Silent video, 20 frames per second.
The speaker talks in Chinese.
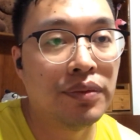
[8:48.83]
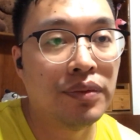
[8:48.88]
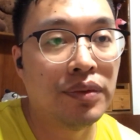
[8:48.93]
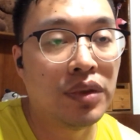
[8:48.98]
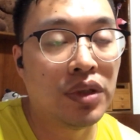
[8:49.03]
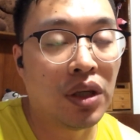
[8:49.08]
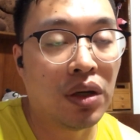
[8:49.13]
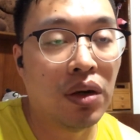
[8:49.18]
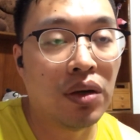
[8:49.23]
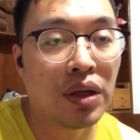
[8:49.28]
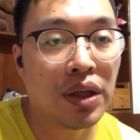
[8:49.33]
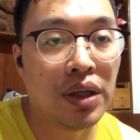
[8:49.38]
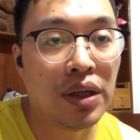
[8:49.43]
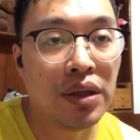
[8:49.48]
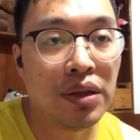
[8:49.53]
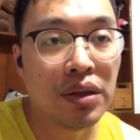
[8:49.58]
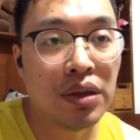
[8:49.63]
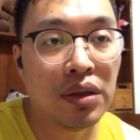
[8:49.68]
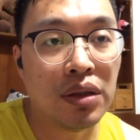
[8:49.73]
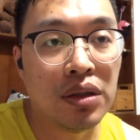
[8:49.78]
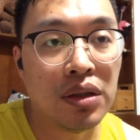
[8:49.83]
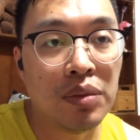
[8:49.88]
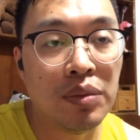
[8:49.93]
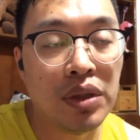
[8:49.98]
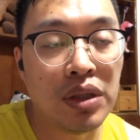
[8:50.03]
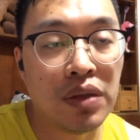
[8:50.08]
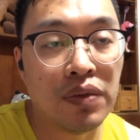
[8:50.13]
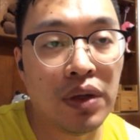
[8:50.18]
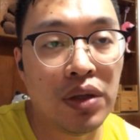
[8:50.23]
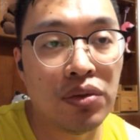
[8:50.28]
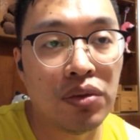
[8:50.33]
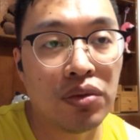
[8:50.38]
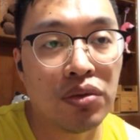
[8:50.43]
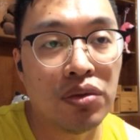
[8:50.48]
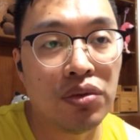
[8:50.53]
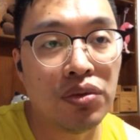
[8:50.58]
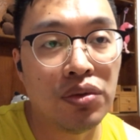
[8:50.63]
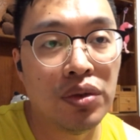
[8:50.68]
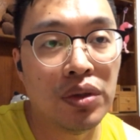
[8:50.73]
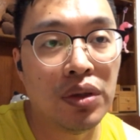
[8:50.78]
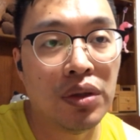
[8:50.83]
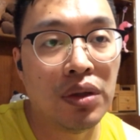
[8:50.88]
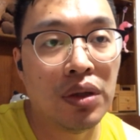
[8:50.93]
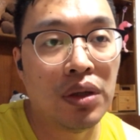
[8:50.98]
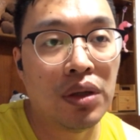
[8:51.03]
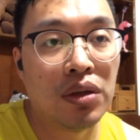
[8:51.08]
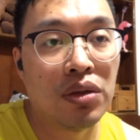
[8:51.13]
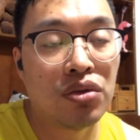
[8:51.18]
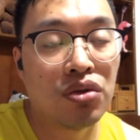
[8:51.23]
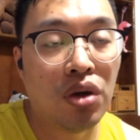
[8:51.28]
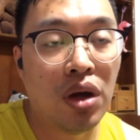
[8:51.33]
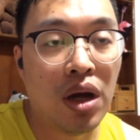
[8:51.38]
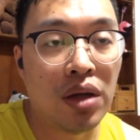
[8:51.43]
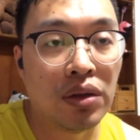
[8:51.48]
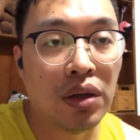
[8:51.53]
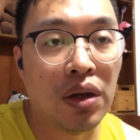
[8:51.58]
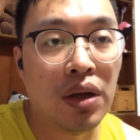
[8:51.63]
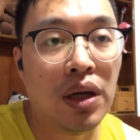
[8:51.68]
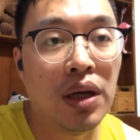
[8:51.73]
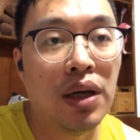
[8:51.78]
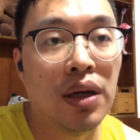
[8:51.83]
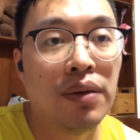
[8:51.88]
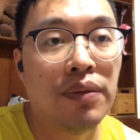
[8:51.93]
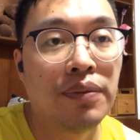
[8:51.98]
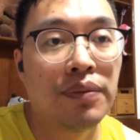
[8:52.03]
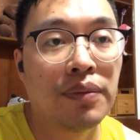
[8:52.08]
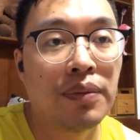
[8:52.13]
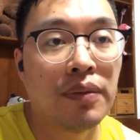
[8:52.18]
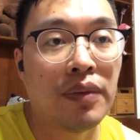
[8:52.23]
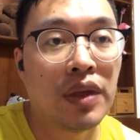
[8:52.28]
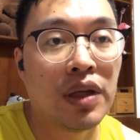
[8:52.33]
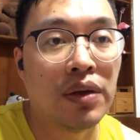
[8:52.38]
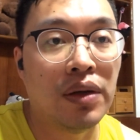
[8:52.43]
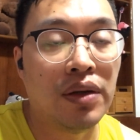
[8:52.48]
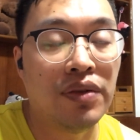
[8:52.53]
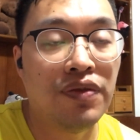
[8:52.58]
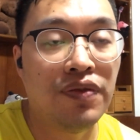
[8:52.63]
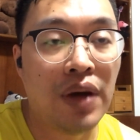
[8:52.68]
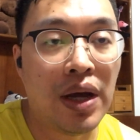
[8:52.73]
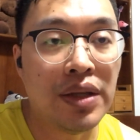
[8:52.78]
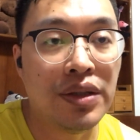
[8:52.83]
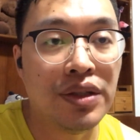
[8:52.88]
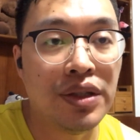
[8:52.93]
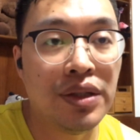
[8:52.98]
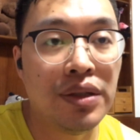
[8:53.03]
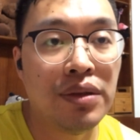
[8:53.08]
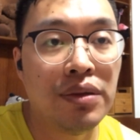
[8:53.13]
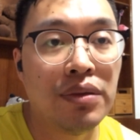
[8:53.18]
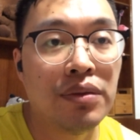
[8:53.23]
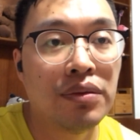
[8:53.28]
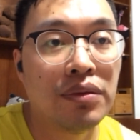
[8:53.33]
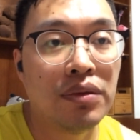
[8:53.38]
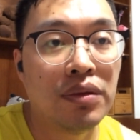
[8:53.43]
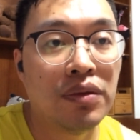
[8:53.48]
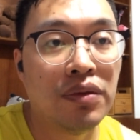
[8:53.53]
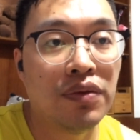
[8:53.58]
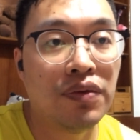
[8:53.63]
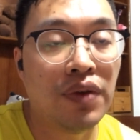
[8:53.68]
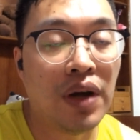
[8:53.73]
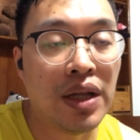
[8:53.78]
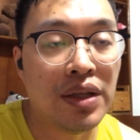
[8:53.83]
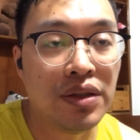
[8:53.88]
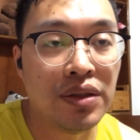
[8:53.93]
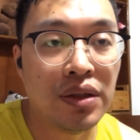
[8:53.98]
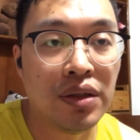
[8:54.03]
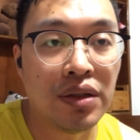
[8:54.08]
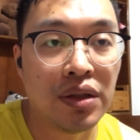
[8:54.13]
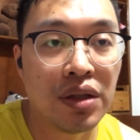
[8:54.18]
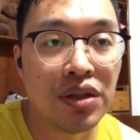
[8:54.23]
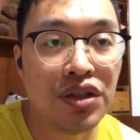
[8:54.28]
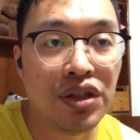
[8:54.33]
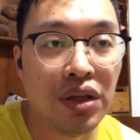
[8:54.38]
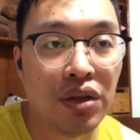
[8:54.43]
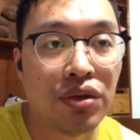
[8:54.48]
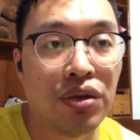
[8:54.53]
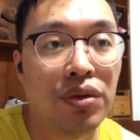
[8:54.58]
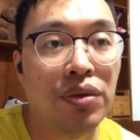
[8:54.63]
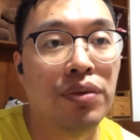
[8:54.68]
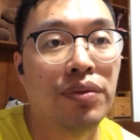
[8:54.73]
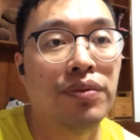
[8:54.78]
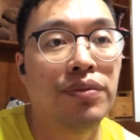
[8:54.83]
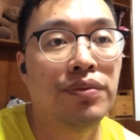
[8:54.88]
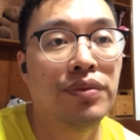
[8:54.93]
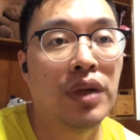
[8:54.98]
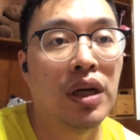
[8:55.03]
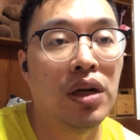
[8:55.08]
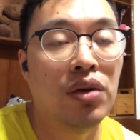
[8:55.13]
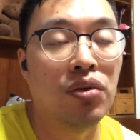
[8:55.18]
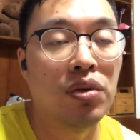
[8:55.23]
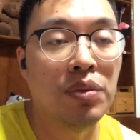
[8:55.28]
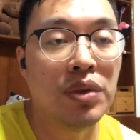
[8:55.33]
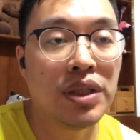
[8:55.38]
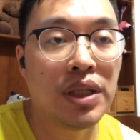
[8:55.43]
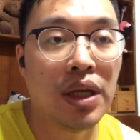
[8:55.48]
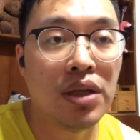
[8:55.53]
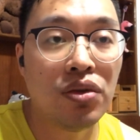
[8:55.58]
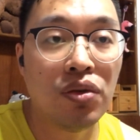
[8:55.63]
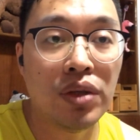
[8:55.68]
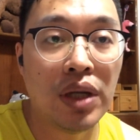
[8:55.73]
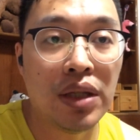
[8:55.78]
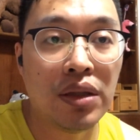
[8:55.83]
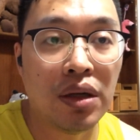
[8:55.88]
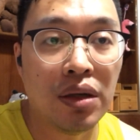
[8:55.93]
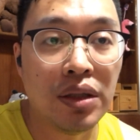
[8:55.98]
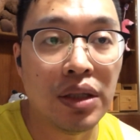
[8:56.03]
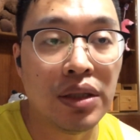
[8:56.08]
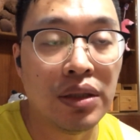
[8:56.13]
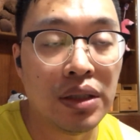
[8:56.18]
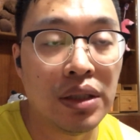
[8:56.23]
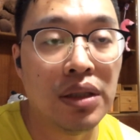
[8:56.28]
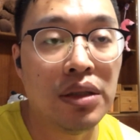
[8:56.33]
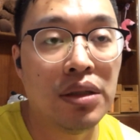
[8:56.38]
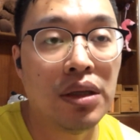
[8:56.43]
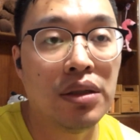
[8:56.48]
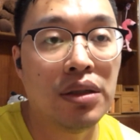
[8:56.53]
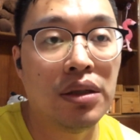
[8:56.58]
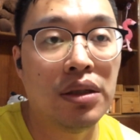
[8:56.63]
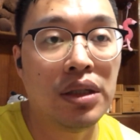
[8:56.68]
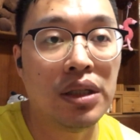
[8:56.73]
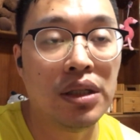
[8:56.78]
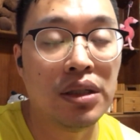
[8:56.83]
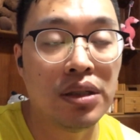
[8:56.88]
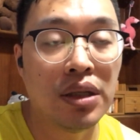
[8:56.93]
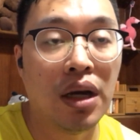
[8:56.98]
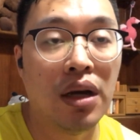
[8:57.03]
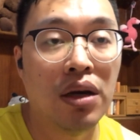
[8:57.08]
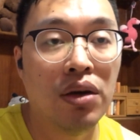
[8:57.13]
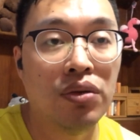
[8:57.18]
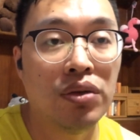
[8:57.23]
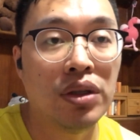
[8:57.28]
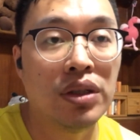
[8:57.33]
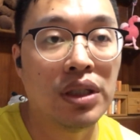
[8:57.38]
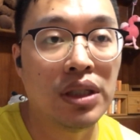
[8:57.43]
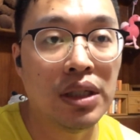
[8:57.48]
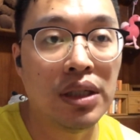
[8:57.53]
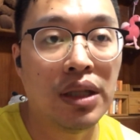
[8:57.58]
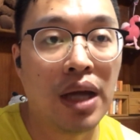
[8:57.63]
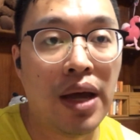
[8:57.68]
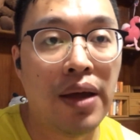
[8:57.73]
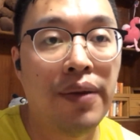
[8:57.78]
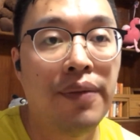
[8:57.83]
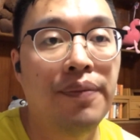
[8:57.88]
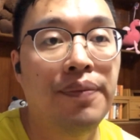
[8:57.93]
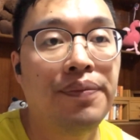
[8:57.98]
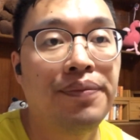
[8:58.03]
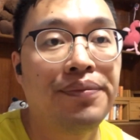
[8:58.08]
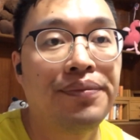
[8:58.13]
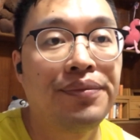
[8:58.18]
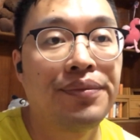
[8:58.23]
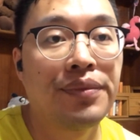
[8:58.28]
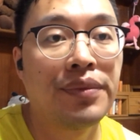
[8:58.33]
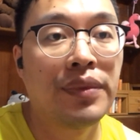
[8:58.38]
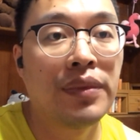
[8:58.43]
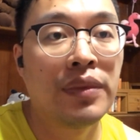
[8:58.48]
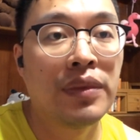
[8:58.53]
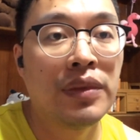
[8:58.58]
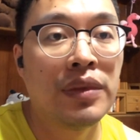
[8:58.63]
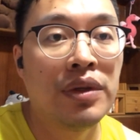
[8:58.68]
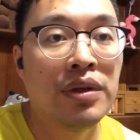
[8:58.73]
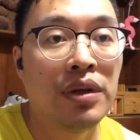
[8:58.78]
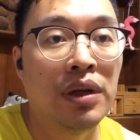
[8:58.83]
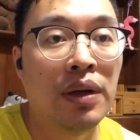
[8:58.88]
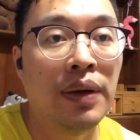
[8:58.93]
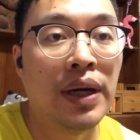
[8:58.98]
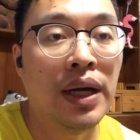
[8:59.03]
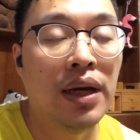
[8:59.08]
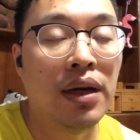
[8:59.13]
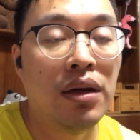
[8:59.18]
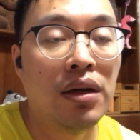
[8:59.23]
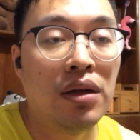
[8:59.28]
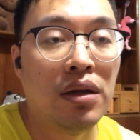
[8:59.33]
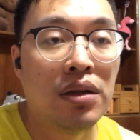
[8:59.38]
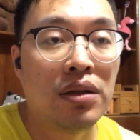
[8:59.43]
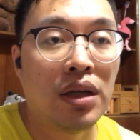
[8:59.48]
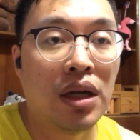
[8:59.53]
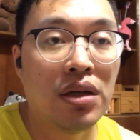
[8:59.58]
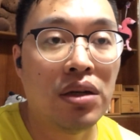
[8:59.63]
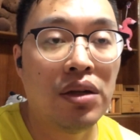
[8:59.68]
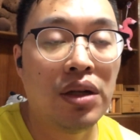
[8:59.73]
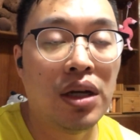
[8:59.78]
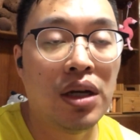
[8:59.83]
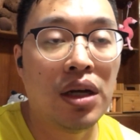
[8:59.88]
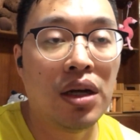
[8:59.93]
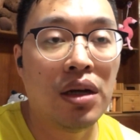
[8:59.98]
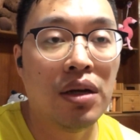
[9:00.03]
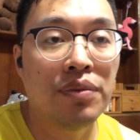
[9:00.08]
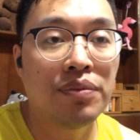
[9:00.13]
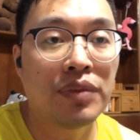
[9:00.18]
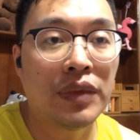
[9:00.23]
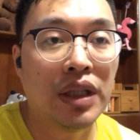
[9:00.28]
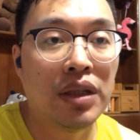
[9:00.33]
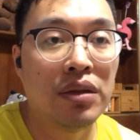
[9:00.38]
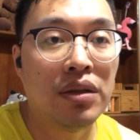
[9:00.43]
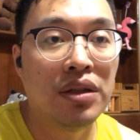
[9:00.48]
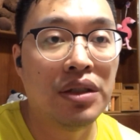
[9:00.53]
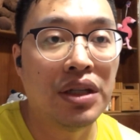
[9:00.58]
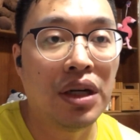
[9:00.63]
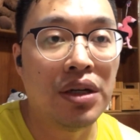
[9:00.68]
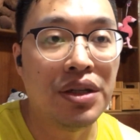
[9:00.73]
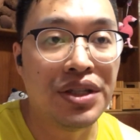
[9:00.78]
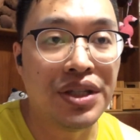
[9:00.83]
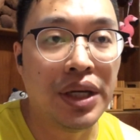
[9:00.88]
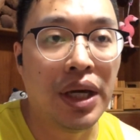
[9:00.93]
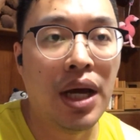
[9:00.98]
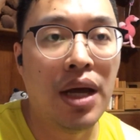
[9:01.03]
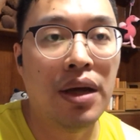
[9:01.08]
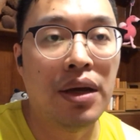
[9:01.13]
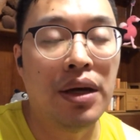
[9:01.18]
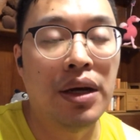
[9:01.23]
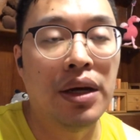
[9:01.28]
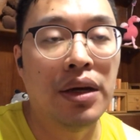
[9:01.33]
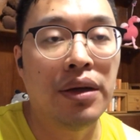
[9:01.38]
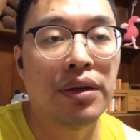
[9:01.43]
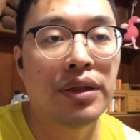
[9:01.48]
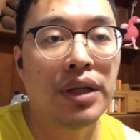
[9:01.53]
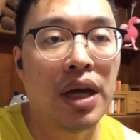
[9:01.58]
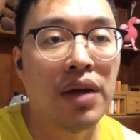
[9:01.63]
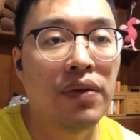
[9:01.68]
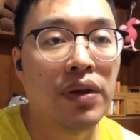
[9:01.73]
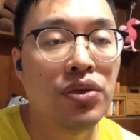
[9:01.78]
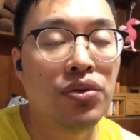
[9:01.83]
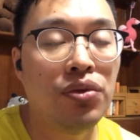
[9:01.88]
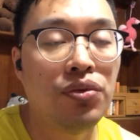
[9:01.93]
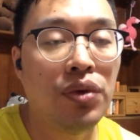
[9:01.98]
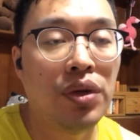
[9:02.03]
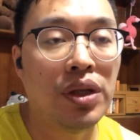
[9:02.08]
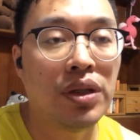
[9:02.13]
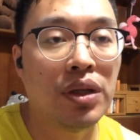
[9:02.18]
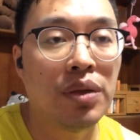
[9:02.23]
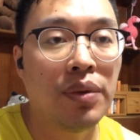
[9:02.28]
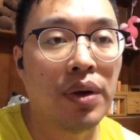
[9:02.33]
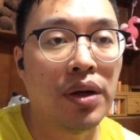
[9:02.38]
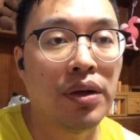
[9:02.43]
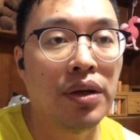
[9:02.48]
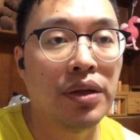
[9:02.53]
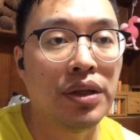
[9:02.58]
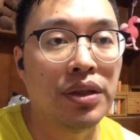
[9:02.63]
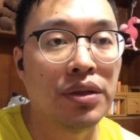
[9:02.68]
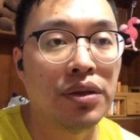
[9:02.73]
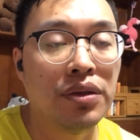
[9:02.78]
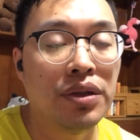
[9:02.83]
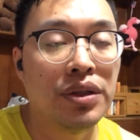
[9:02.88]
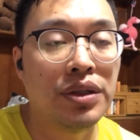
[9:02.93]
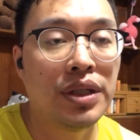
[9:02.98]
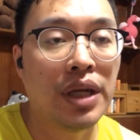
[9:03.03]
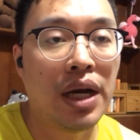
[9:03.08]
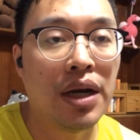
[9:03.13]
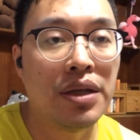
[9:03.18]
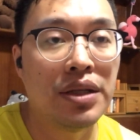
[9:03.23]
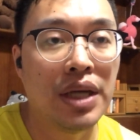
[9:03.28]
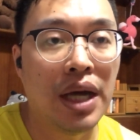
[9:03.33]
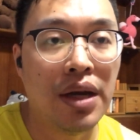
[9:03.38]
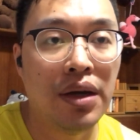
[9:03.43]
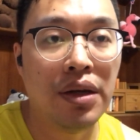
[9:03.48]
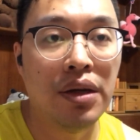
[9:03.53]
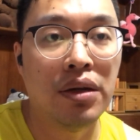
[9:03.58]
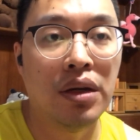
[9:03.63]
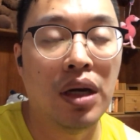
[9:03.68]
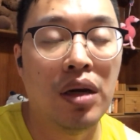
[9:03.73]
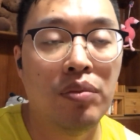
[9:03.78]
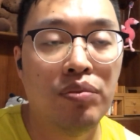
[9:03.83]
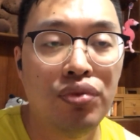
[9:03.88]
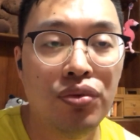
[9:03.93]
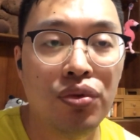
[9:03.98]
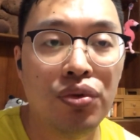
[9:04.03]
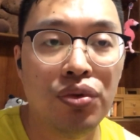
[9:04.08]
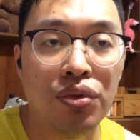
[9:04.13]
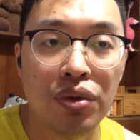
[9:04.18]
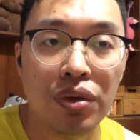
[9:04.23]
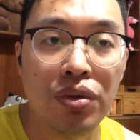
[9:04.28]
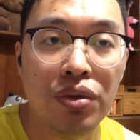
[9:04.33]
正好给这个人民解放军空军创造了是吧反击反击的这个借口啊！我们现在就在等你第一枪、第一枪或者第一弹，知道吧？但是呢，很遗憾啊，台湾军队这边呢已经下了严令了，不允